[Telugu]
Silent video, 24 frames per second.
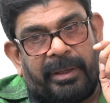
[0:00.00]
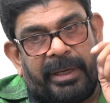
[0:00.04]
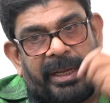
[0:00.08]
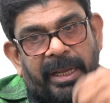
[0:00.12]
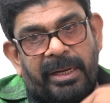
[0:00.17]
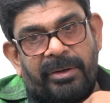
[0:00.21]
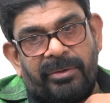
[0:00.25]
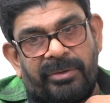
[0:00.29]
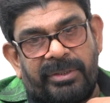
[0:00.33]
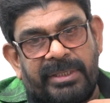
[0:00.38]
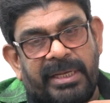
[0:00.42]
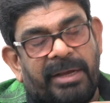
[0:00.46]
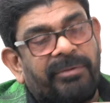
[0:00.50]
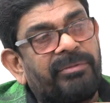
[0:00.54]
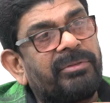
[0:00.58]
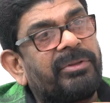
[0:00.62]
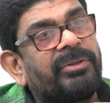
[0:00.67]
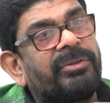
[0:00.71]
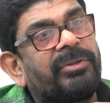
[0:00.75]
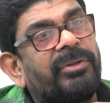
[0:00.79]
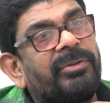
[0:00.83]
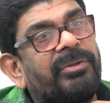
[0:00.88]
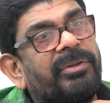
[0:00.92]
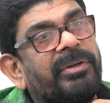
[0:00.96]
నేను సెవెంత్
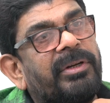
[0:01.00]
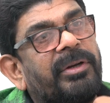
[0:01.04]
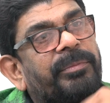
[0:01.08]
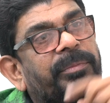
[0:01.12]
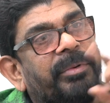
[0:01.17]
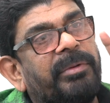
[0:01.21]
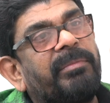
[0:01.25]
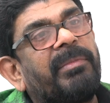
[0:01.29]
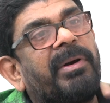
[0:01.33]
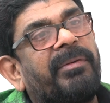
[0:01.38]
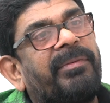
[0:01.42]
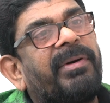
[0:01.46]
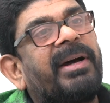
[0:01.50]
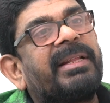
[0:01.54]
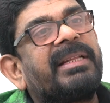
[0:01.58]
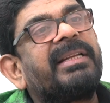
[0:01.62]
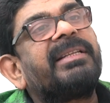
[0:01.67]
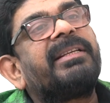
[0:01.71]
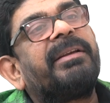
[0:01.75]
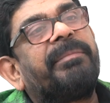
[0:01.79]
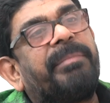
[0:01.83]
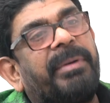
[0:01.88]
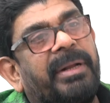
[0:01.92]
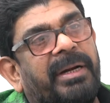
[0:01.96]
చదువున్నప్పుడు మా
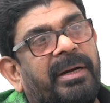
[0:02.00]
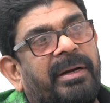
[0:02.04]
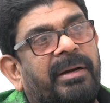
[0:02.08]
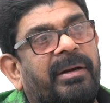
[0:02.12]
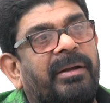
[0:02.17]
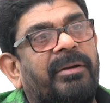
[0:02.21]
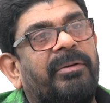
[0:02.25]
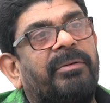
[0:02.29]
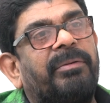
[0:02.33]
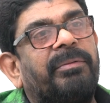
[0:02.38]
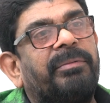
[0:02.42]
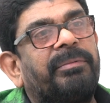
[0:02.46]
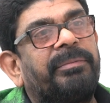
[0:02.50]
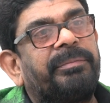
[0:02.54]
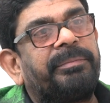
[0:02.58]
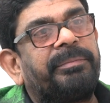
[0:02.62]
ఫాదర్ చెప్పారండి నాకు